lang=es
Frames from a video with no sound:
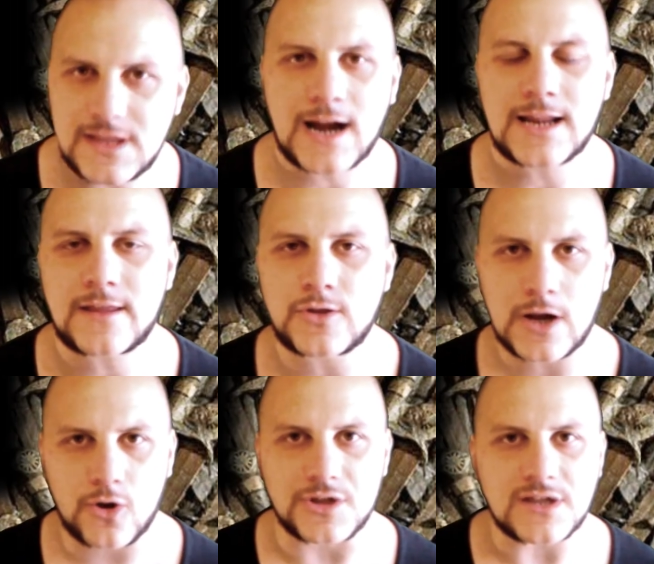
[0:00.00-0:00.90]
Está calentando
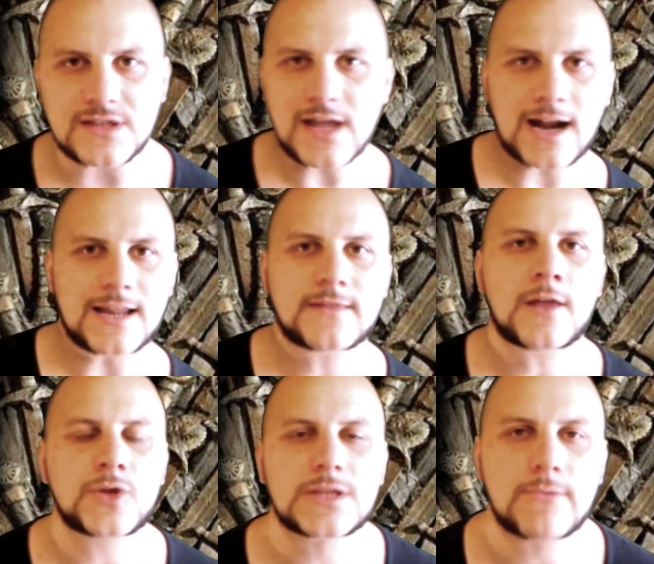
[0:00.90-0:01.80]
la cosa, se está
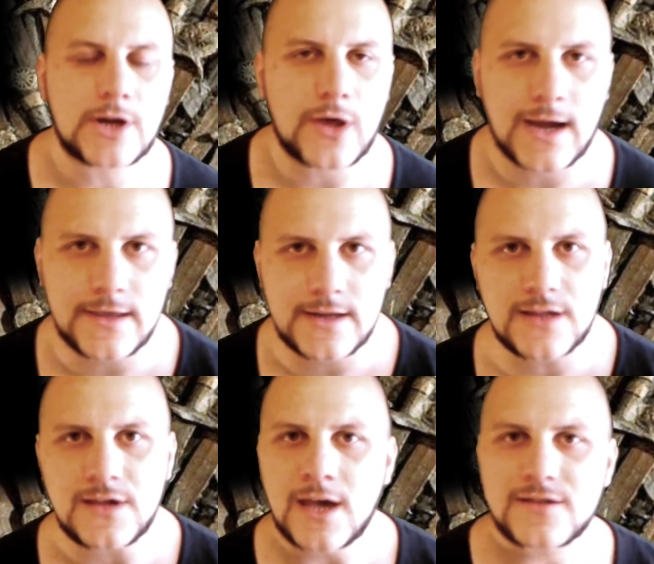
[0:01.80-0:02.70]
calentando el tablero de
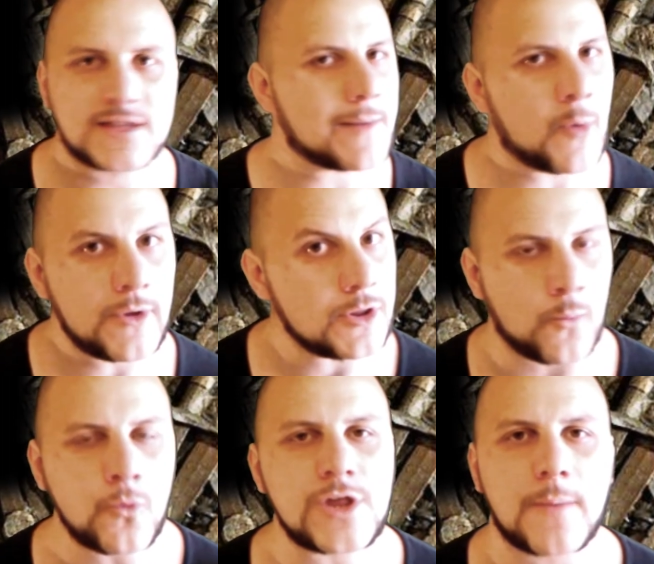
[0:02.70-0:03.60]
ajedrez, se están moviendo
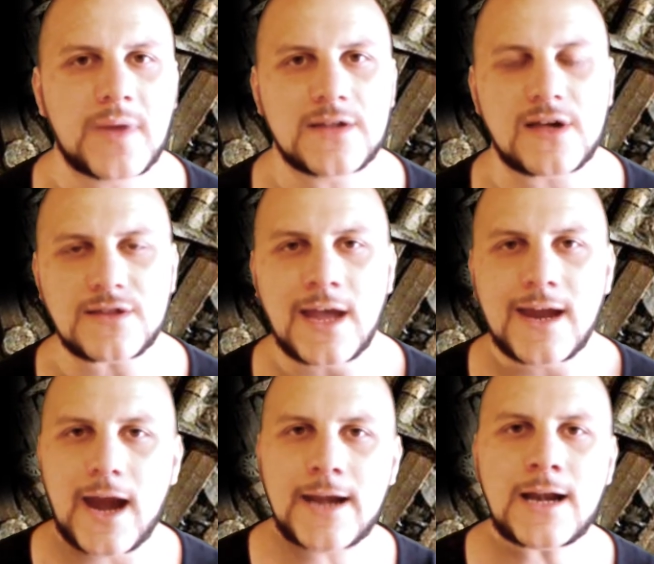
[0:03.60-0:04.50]
muchas piezas.
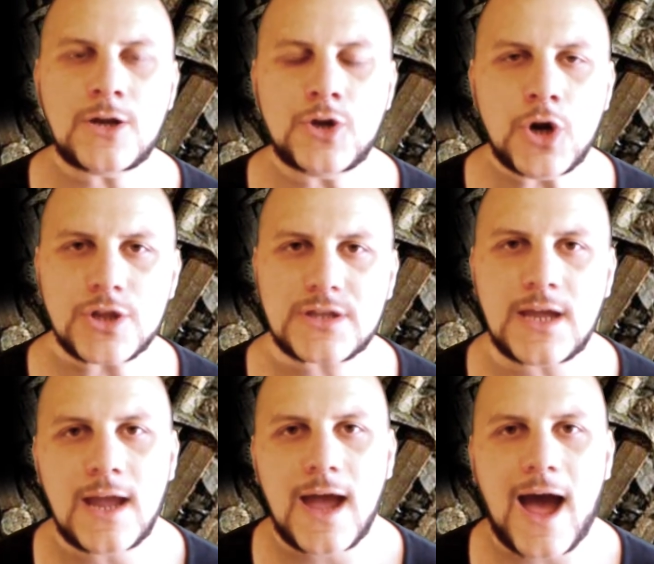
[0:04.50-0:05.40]
En el
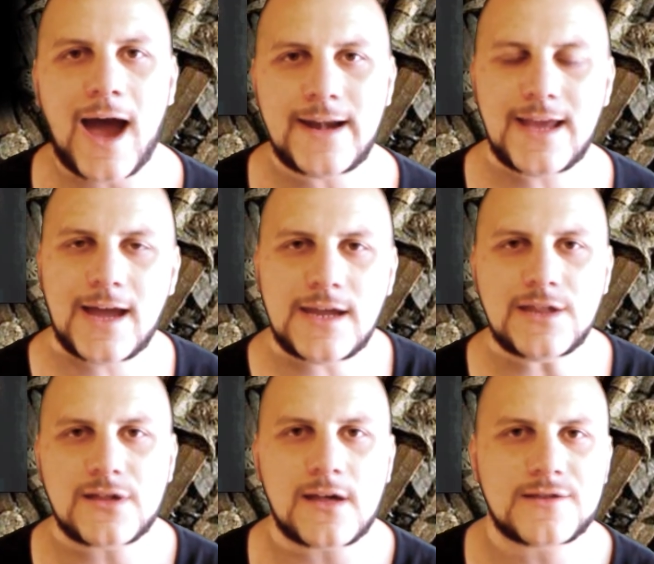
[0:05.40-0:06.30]
norte, Aria y
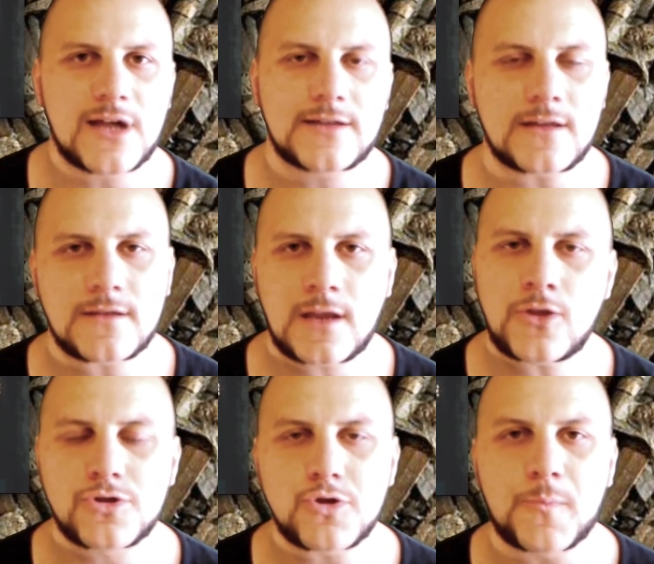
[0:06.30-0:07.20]
Sansa están
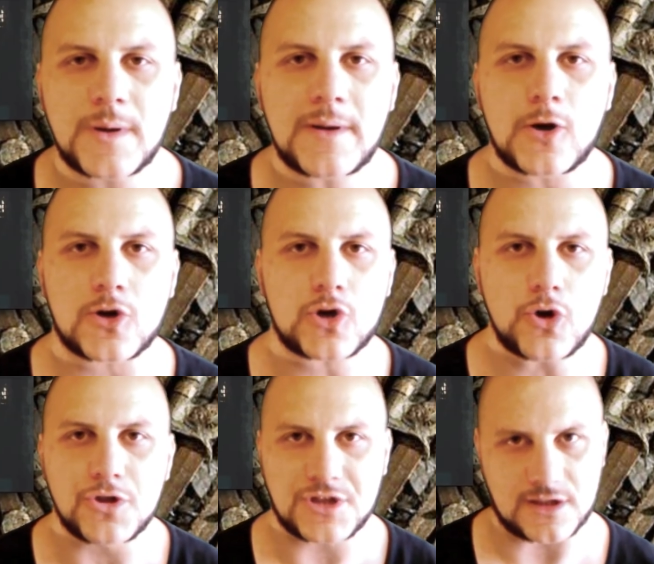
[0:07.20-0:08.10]
teniendo sus primeros
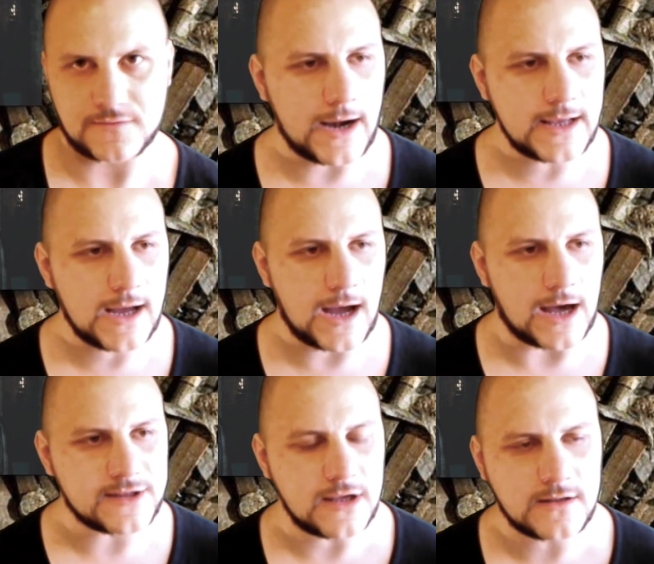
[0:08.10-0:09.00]
roces. Aria
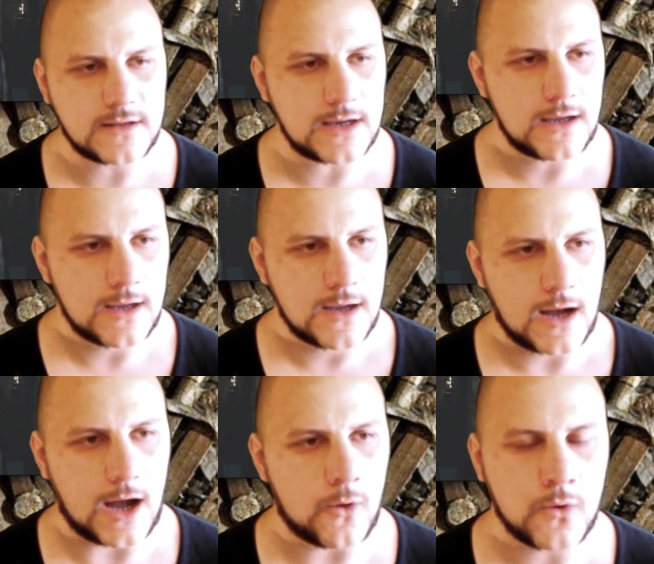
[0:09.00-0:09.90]
asiste
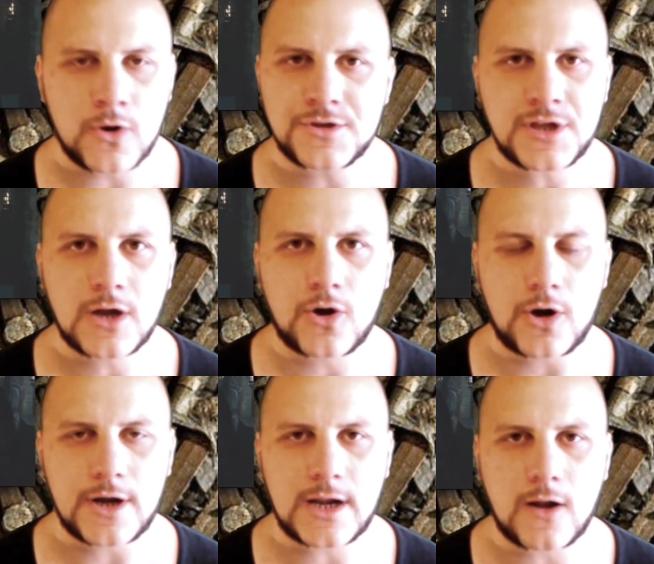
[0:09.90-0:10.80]
a un
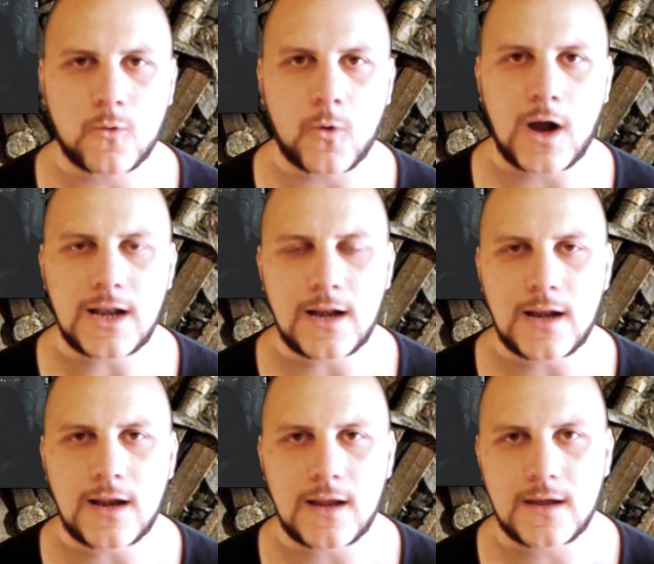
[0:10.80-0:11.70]
consejo en el
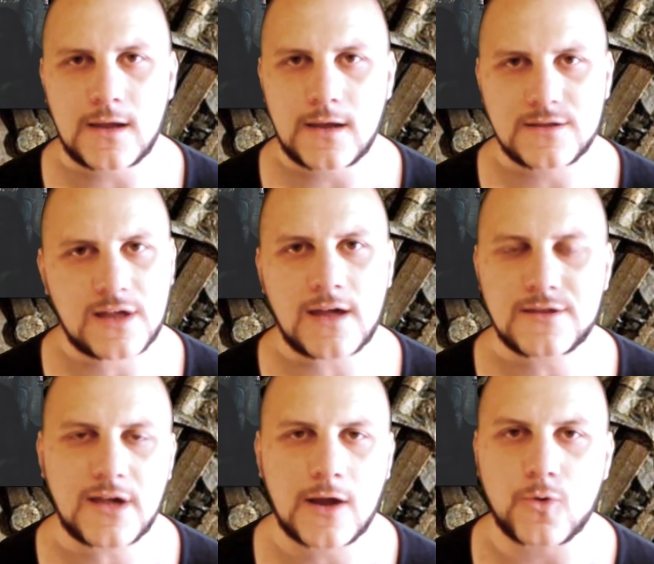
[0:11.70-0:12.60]
cual
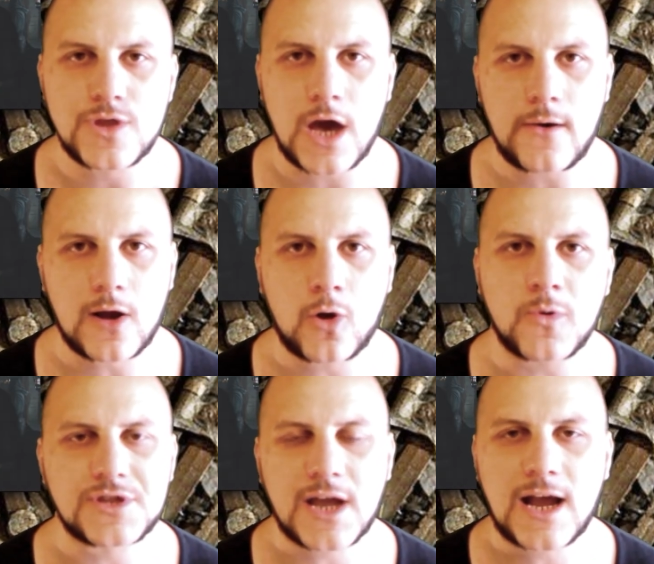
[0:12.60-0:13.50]
Sansa escuchaba
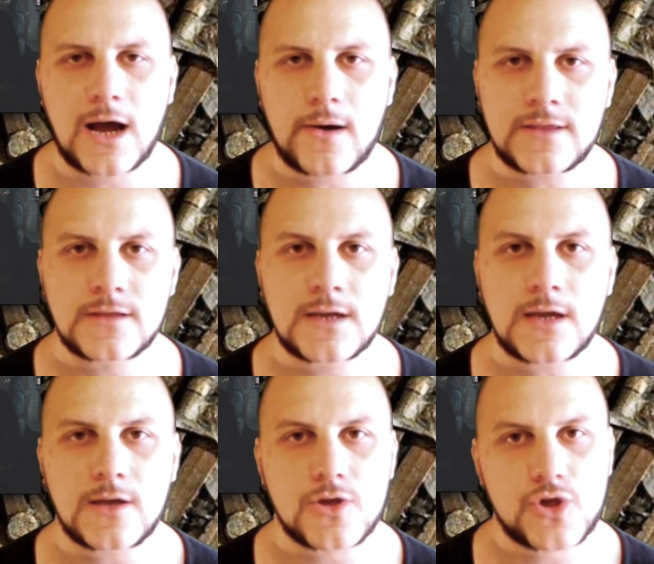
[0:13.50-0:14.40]
cómo se quejaban
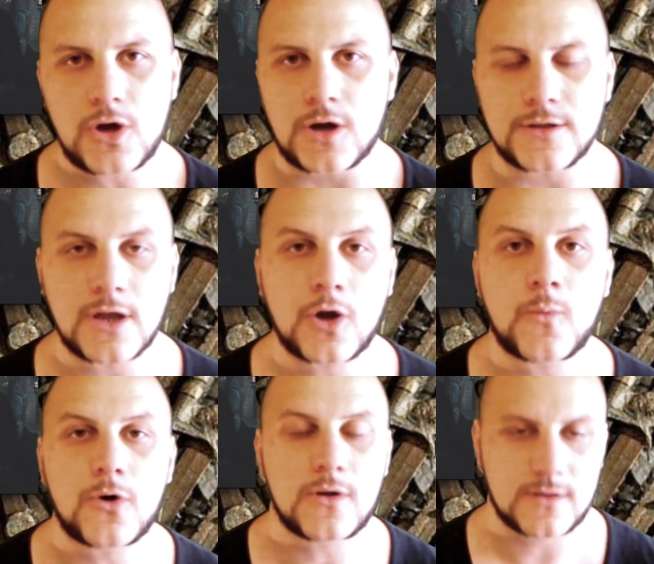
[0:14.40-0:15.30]
de John, de
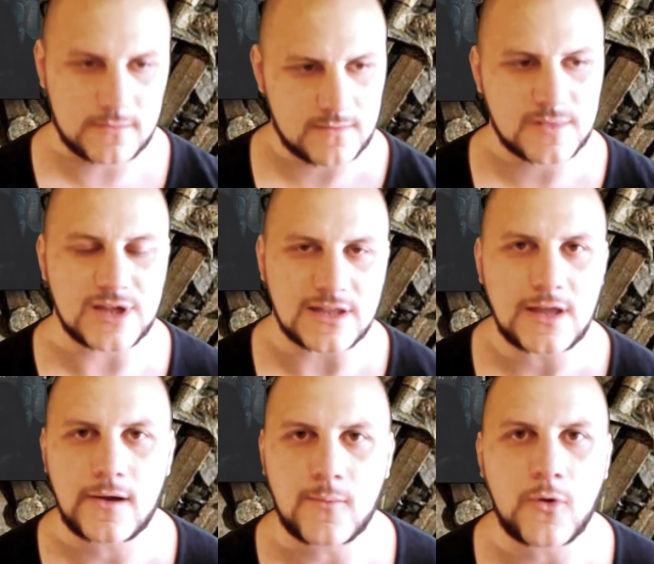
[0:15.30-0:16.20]
cómo se
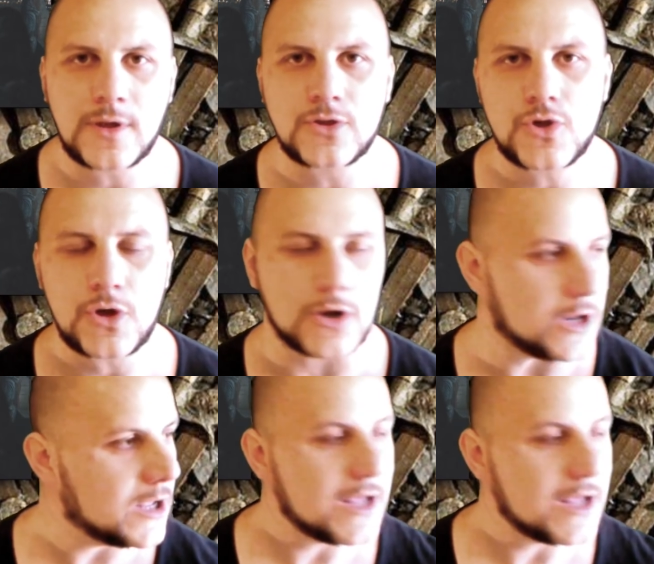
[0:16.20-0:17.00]
estaba moviendo John.